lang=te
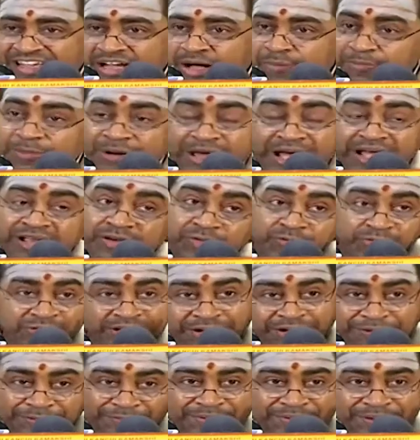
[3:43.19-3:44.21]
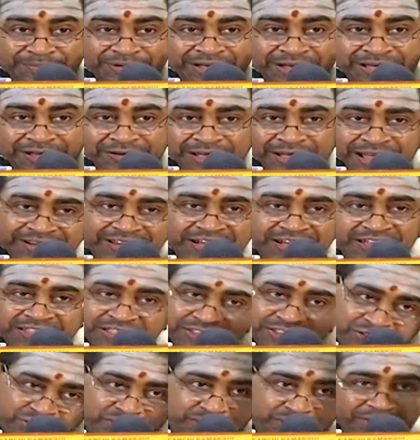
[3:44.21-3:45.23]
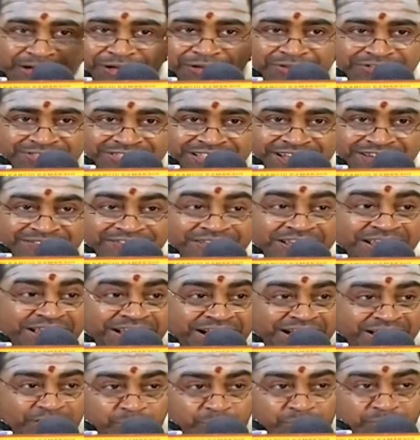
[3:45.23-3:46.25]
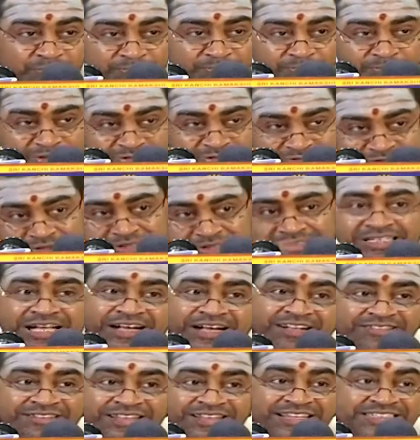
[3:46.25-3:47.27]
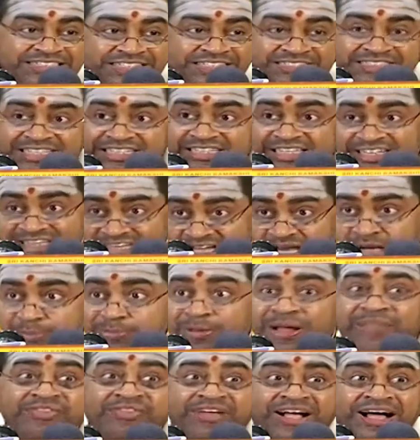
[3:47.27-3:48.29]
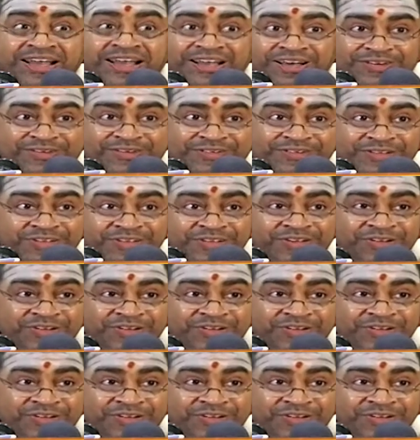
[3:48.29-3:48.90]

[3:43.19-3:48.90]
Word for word: అప్పుడు ఆయన ఉంటాడు బ్రహ్మగారు ఆయన రెస్ట్ తీసుకుని మళ్ళీ వస్తాడు కానీ మొత్తం జగత్తు కల్పాంత కల్పాంతకాలంలో